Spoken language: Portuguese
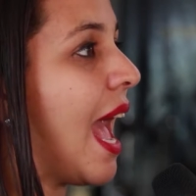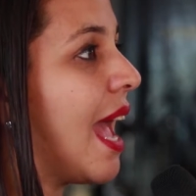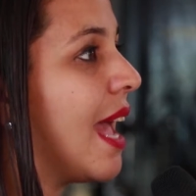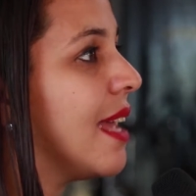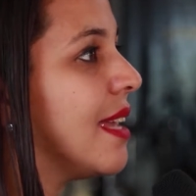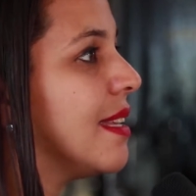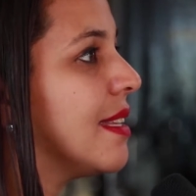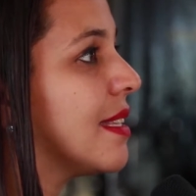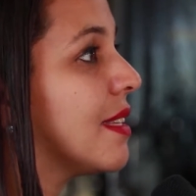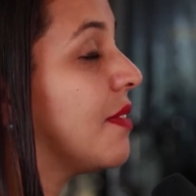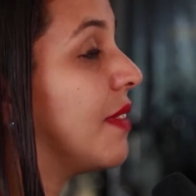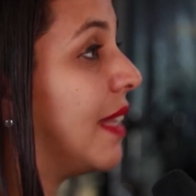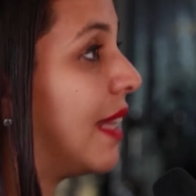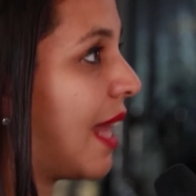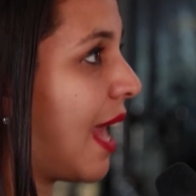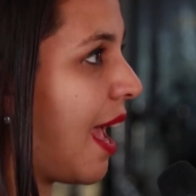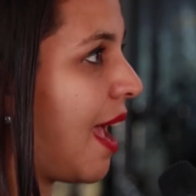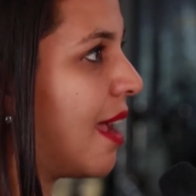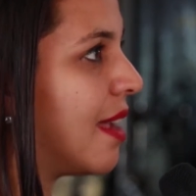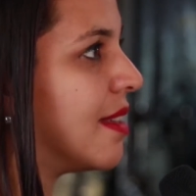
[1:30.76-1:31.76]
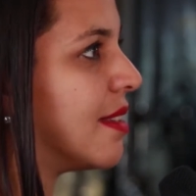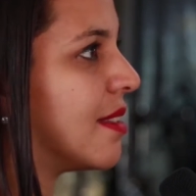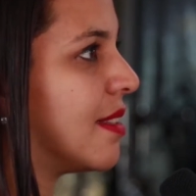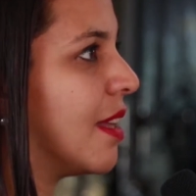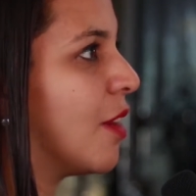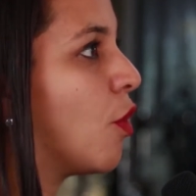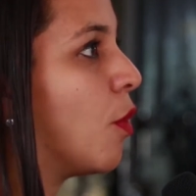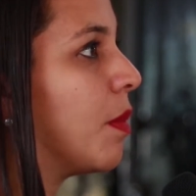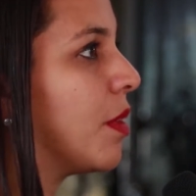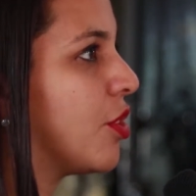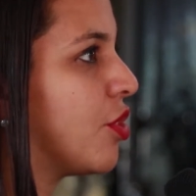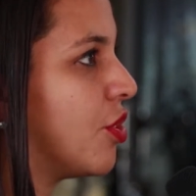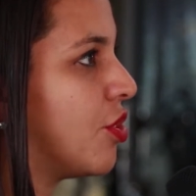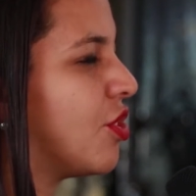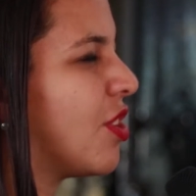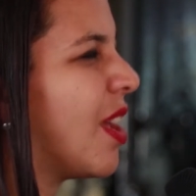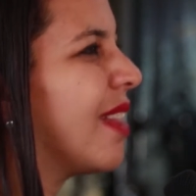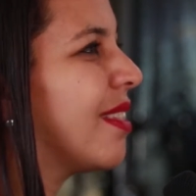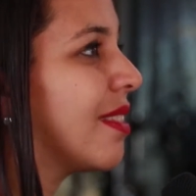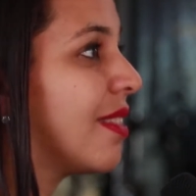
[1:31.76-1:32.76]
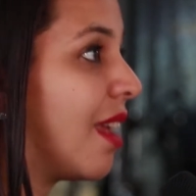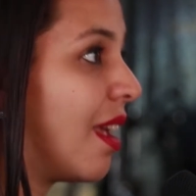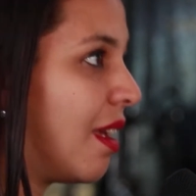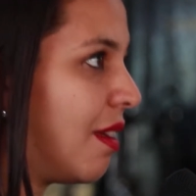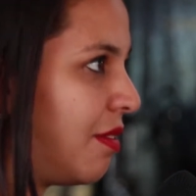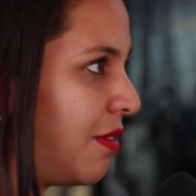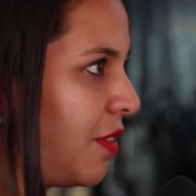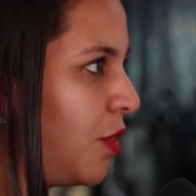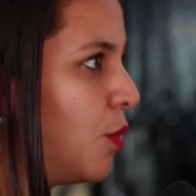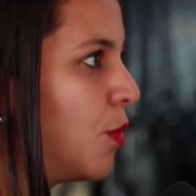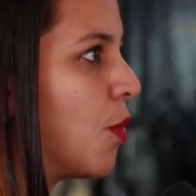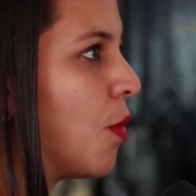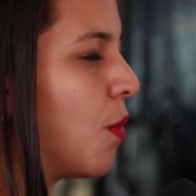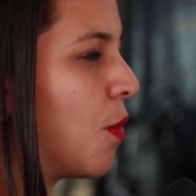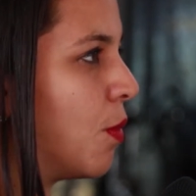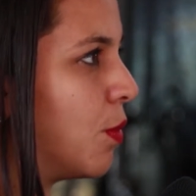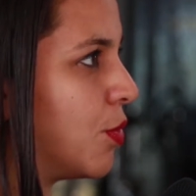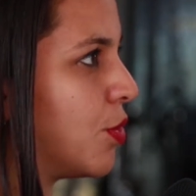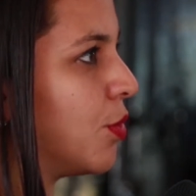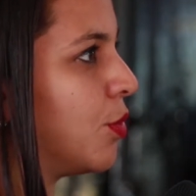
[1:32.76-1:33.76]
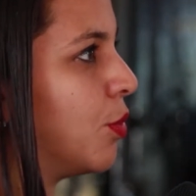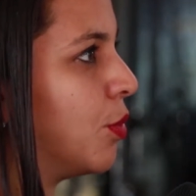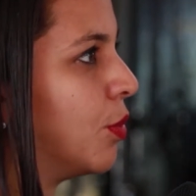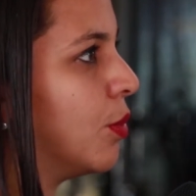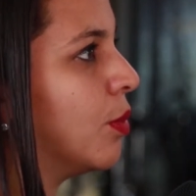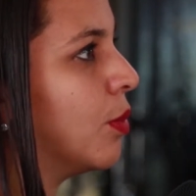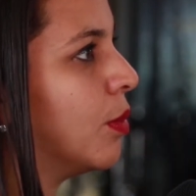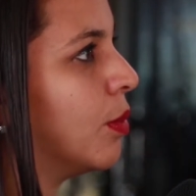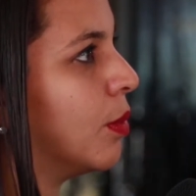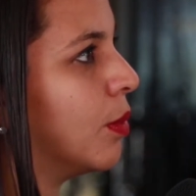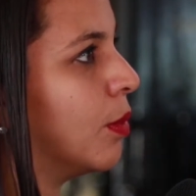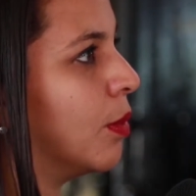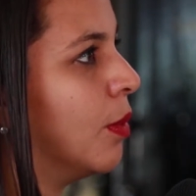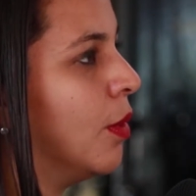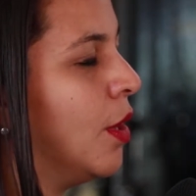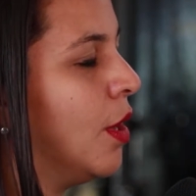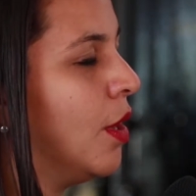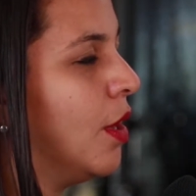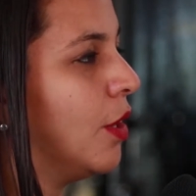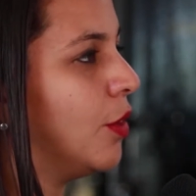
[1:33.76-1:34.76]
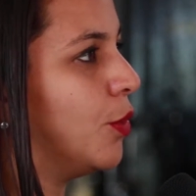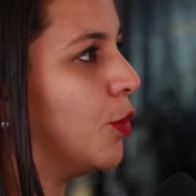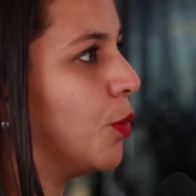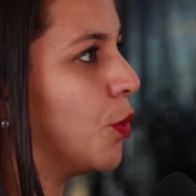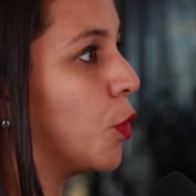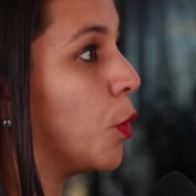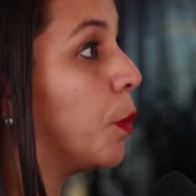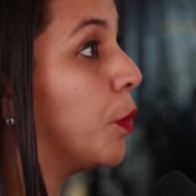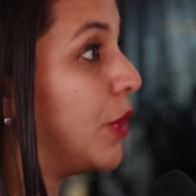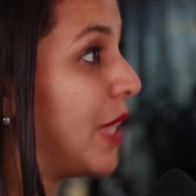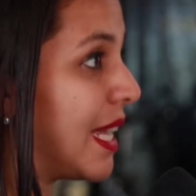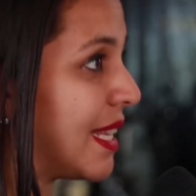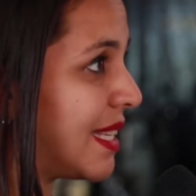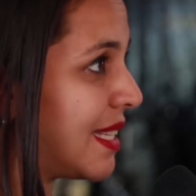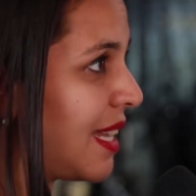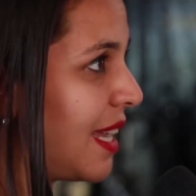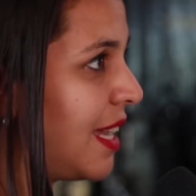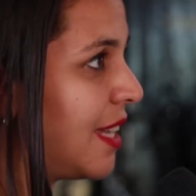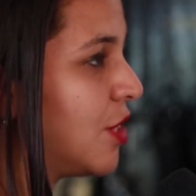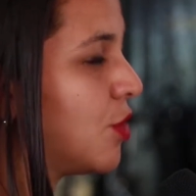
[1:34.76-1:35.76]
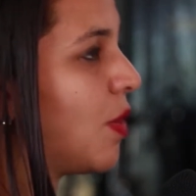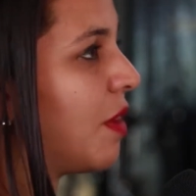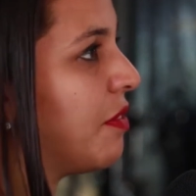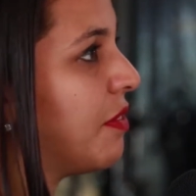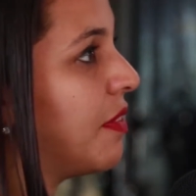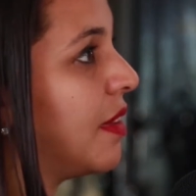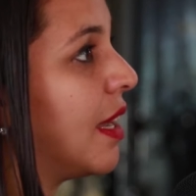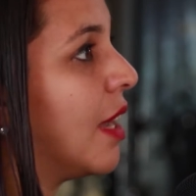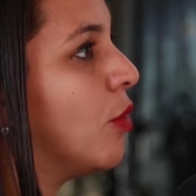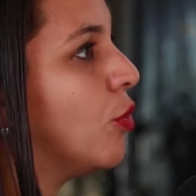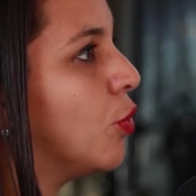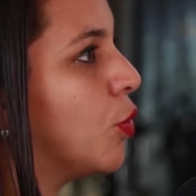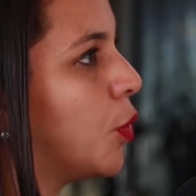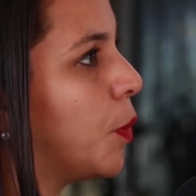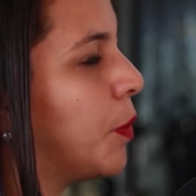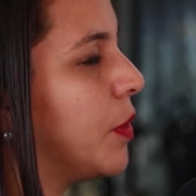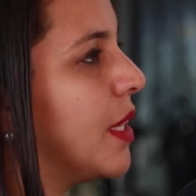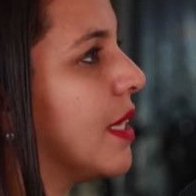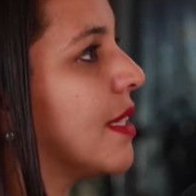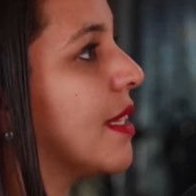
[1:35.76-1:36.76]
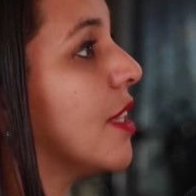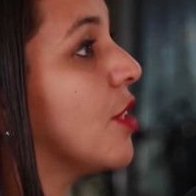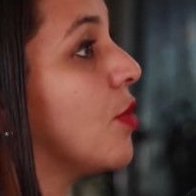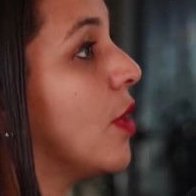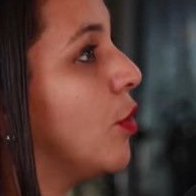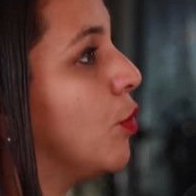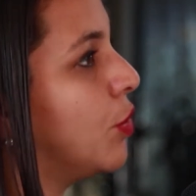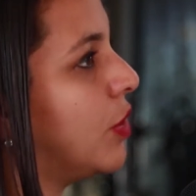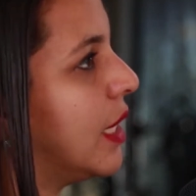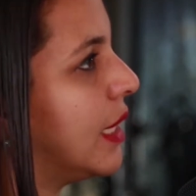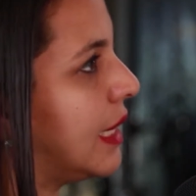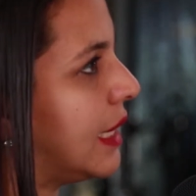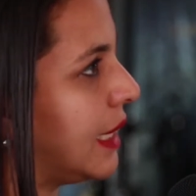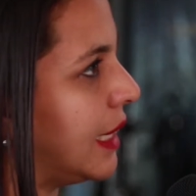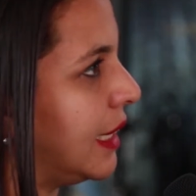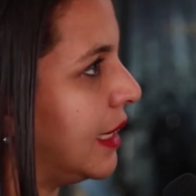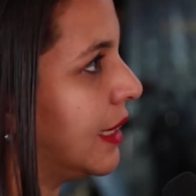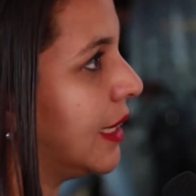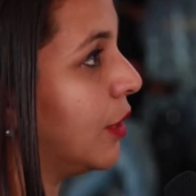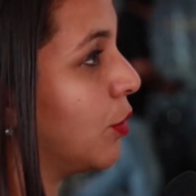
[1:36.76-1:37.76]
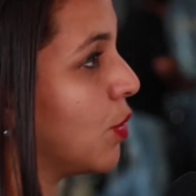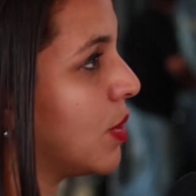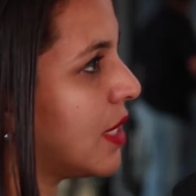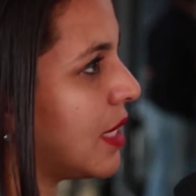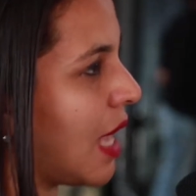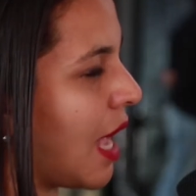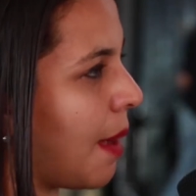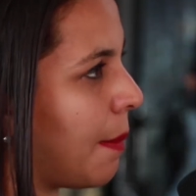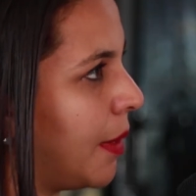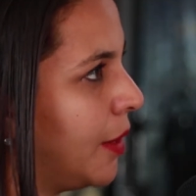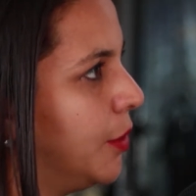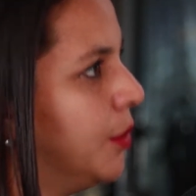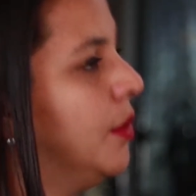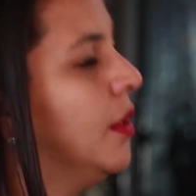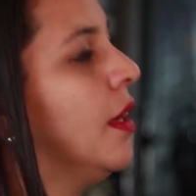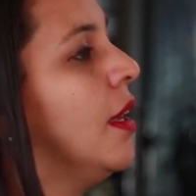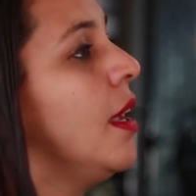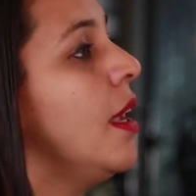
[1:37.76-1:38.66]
As finais, né, como a gente já teve o concurso do do grupo de acesso, a final do grupo de acesso é no dia 30, no sábado,